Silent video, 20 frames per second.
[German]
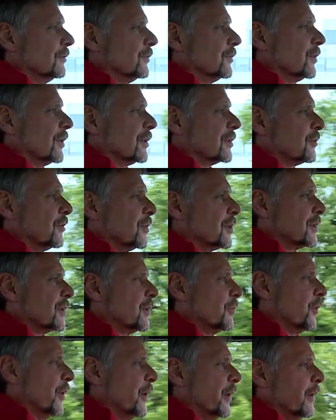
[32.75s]
Das heißt, wenn
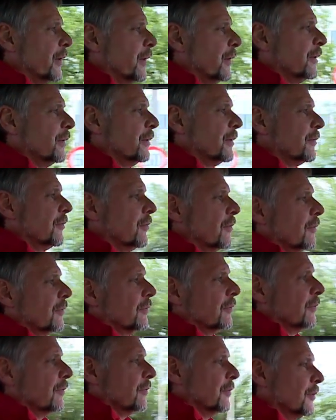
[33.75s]
du mal
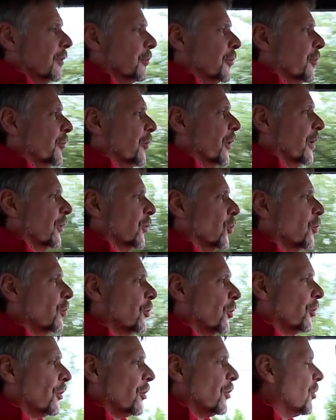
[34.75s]
wenn wir mal einen
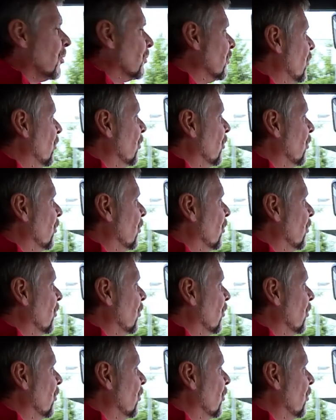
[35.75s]
Oblader haben,